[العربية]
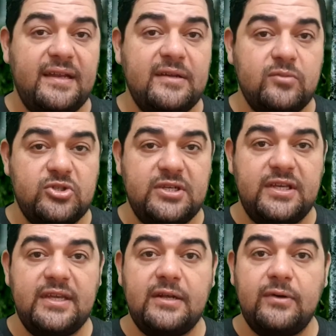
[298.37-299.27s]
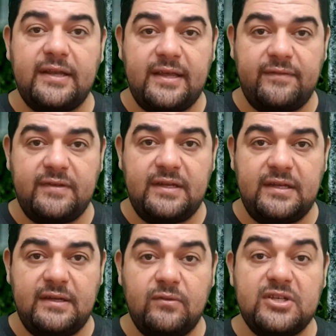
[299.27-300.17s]
للمشركين
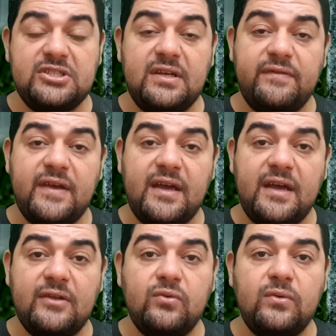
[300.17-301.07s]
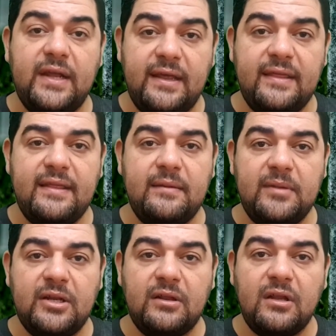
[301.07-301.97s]
والكافرين والشفاعة دون إذن
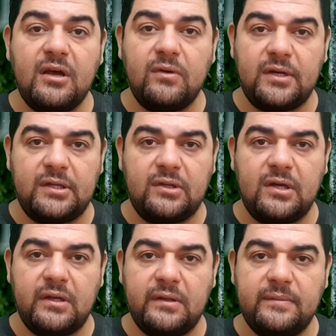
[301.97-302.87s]
من الله ورضاه